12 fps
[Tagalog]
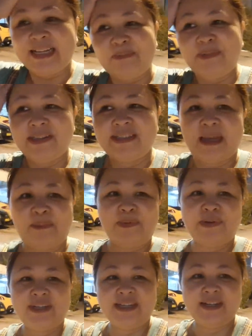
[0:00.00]

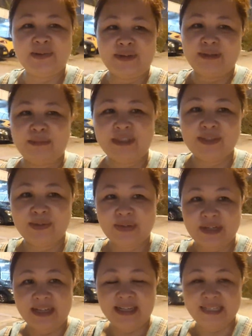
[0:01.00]
nakapagtapon na din ako ng
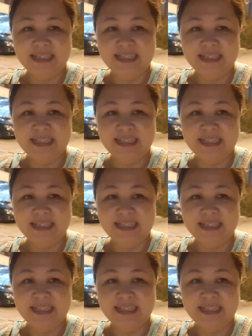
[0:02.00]
basura